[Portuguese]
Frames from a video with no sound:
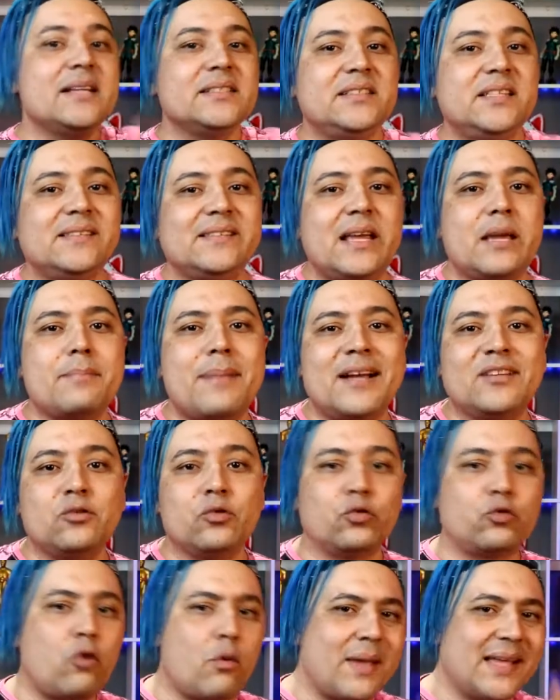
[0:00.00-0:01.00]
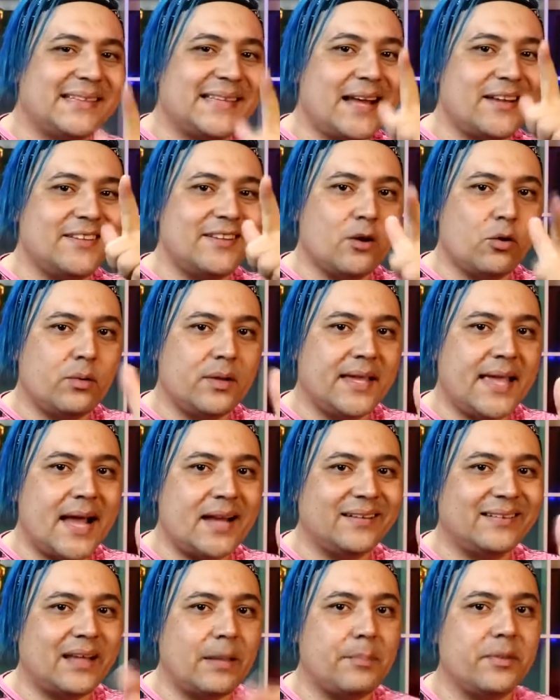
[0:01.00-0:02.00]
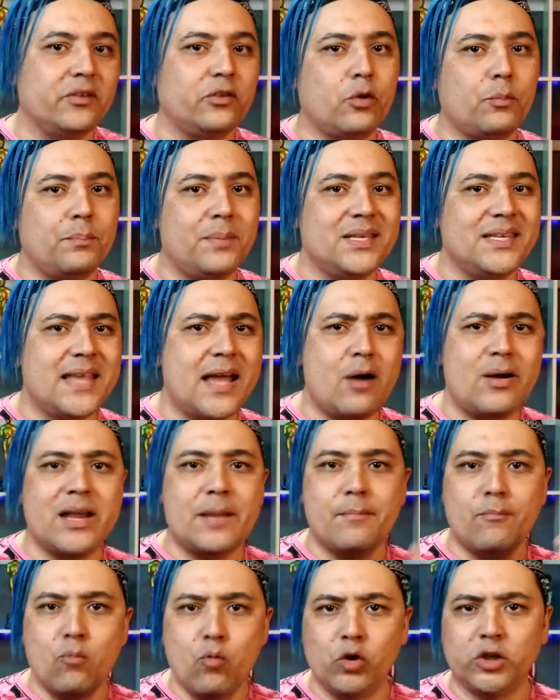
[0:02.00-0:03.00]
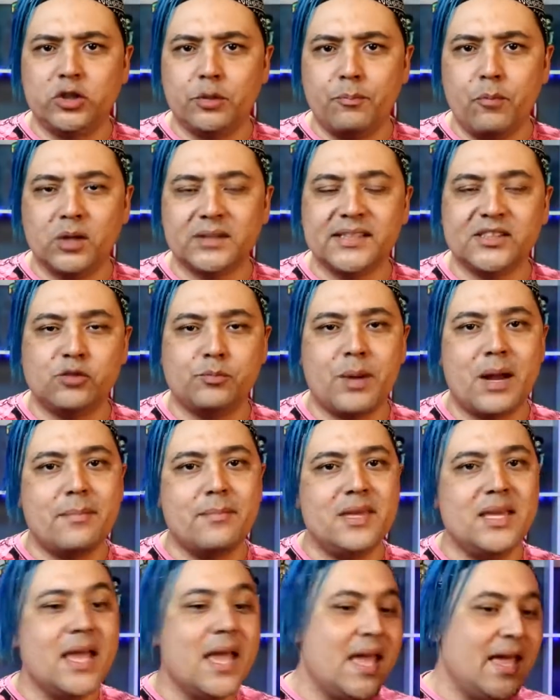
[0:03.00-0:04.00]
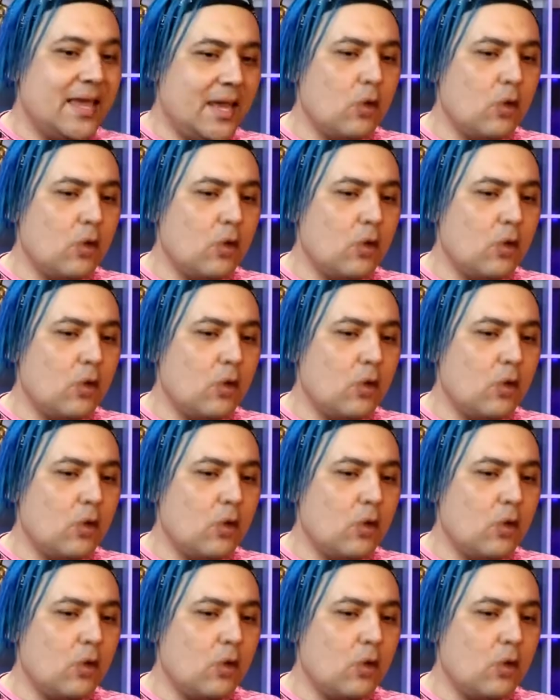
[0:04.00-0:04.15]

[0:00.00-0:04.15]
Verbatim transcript: Diz aí embaixo nos comentários, eu quero saber a sua opinião, ela é muito importante para mim.